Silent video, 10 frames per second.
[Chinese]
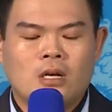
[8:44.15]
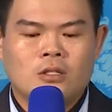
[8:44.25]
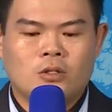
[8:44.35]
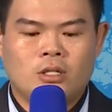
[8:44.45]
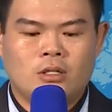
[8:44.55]

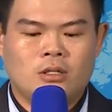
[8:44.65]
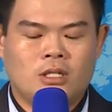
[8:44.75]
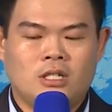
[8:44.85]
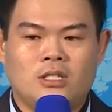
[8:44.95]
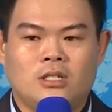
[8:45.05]
就是
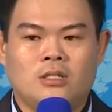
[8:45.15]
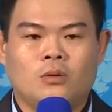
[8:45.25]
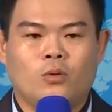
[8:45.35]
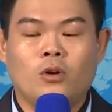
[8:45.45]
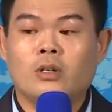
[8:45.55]
其实
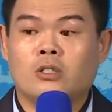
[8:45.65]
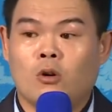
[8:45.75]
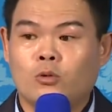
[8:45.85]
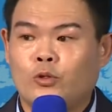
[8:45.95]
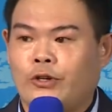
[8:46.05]
我有一个
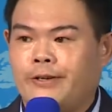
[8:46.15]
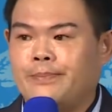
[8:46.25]
同学，